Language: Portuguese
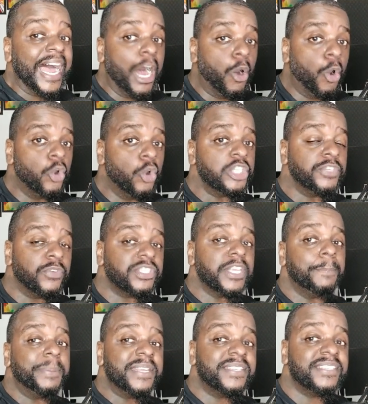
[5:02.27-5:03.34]
aonde você
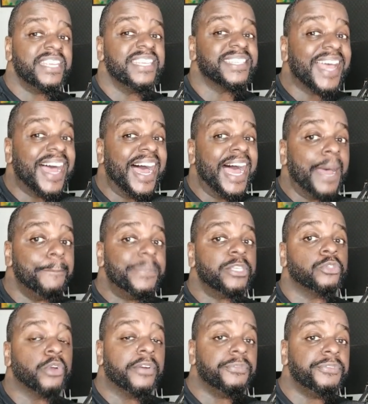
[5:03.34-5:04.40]
precisa
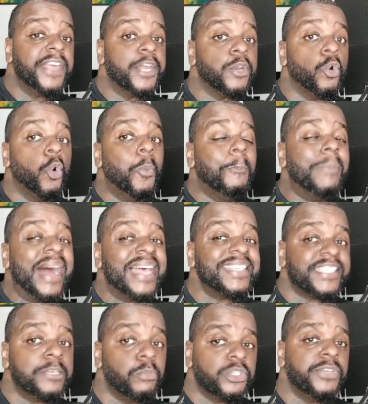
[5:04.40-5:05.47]
absorver o
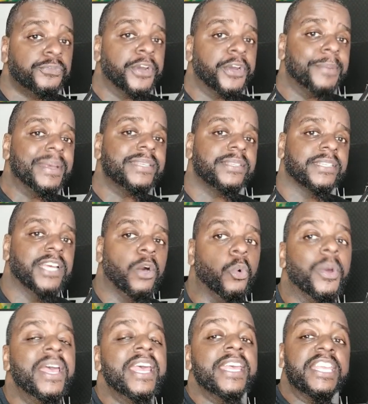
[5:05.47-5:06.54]
máximo de informação.
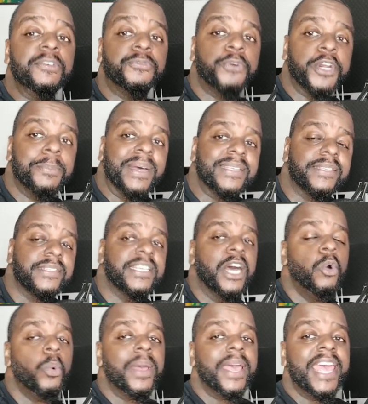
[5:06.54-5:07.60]

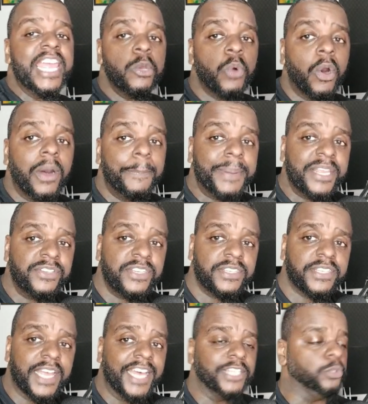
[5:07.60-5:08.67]
Informação é igual
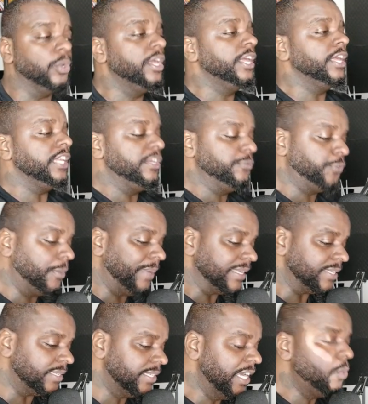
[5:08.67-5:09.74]
aprendizado.
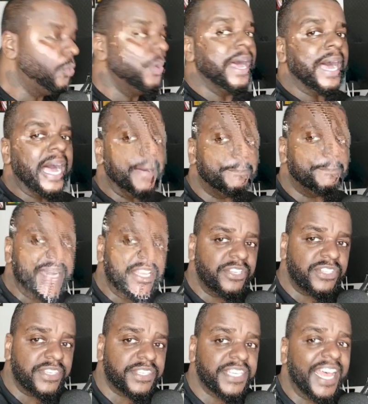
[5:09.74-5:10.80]
Informação,
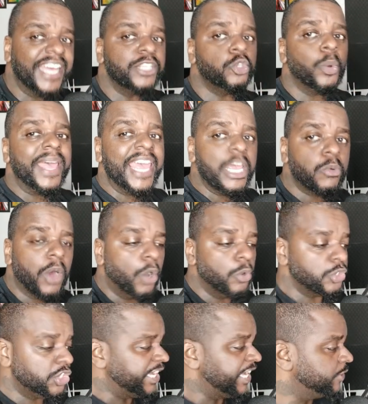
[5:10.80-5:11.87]
aprendizado é igual
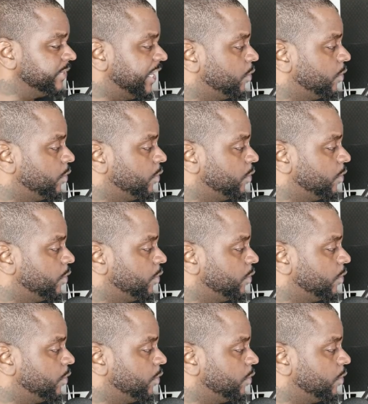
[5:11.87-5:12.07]
dinheiro na